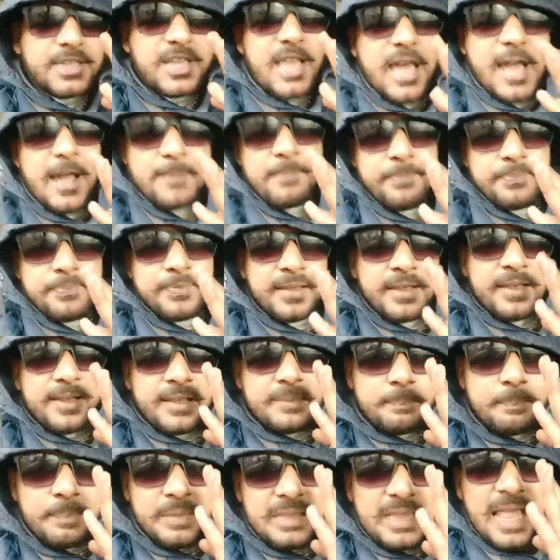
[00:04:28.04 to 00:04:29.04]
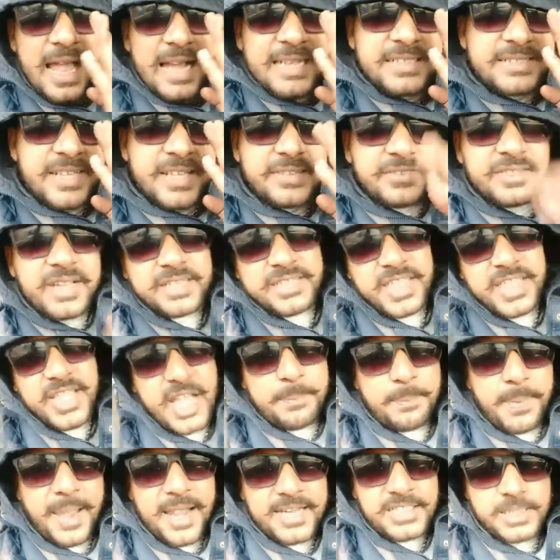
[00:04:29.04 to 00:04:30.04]
ना लैटरिन कर
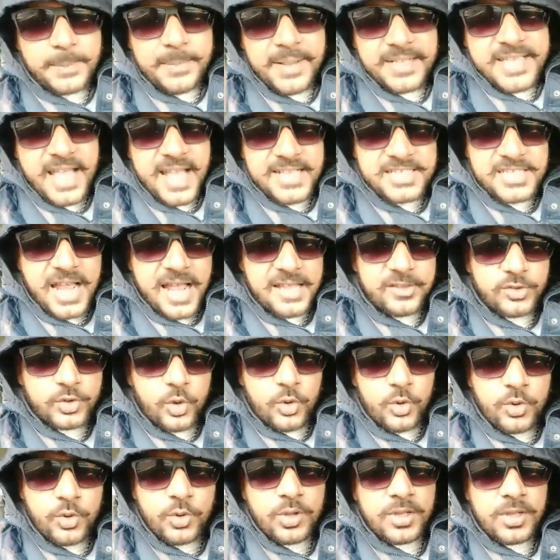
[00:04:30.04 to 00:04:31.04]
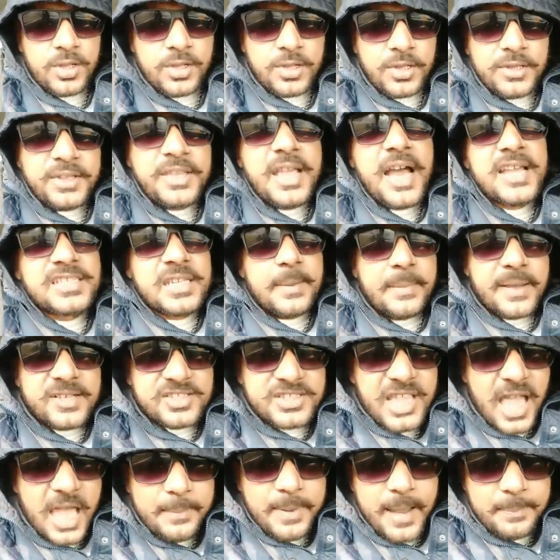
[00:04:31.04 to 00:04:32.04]
देगा पैंट में जाज खान तू क्या
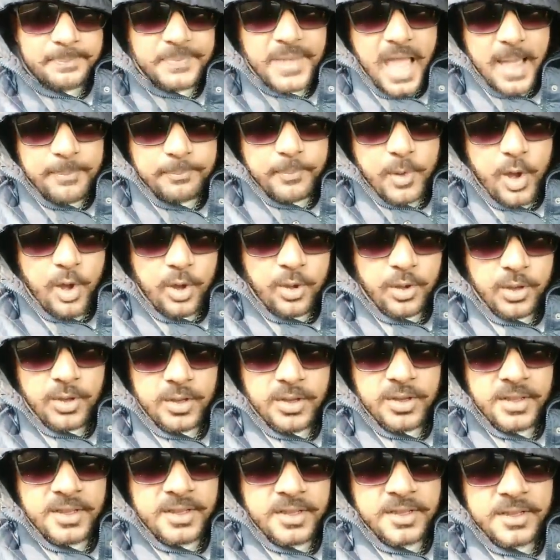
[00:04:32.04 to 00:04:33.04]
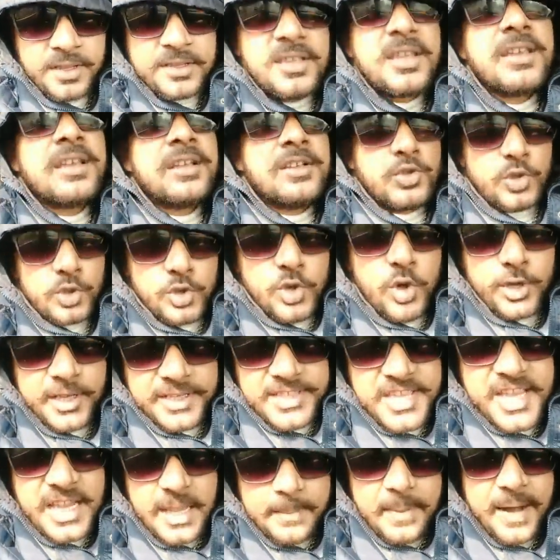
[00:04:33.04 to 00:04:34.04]
समझता है बे अपने आप को तो योगी
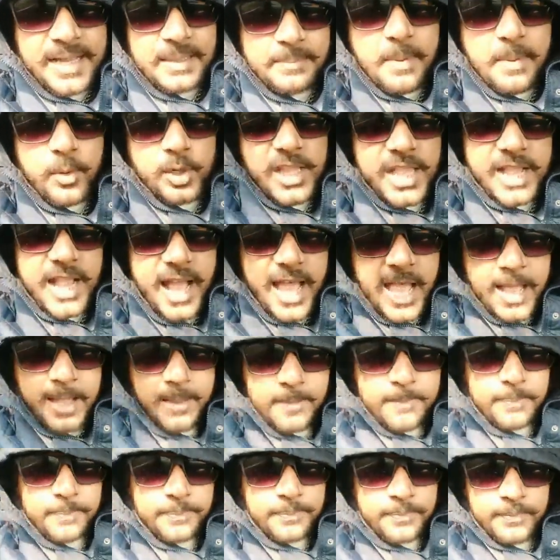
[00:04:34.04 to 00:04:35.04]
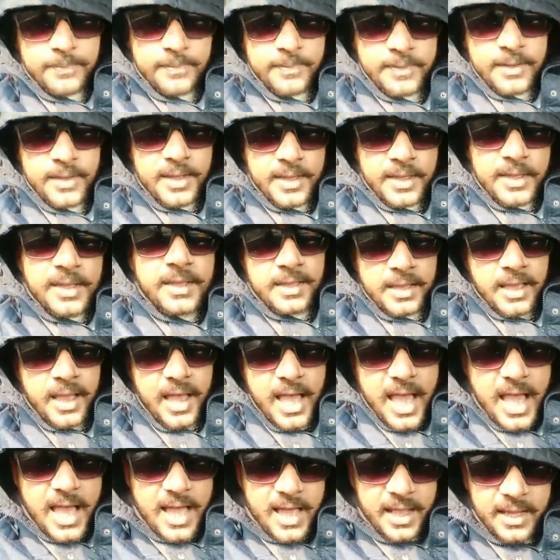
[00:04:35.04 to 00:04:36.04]
जी के बारे में बोलेगा
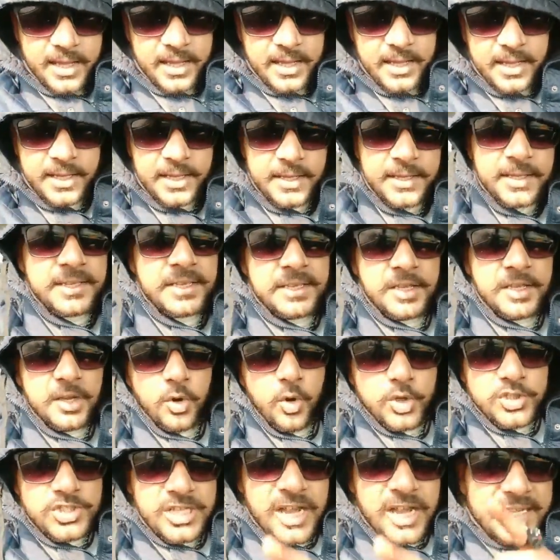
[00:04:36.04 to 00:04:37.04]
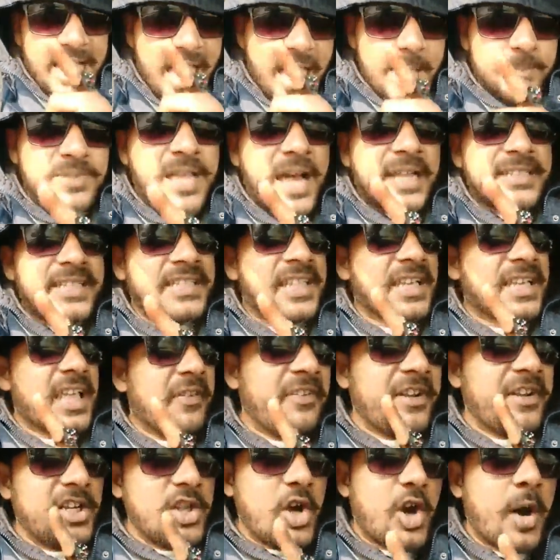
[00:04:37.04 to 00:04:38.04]
हा? उस हराम जादे तक ये
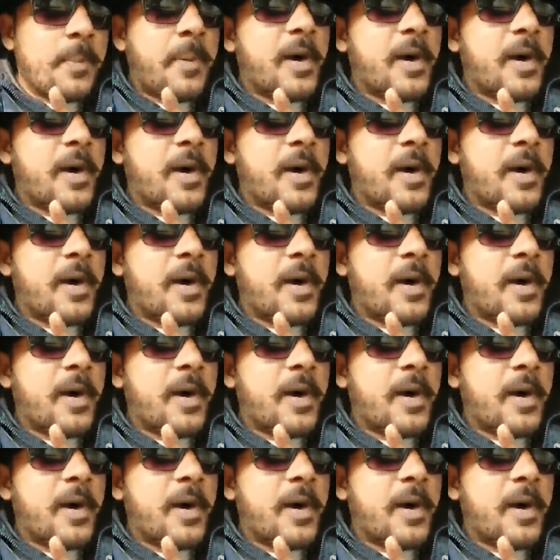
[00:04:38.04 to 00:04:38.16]
वीडियो को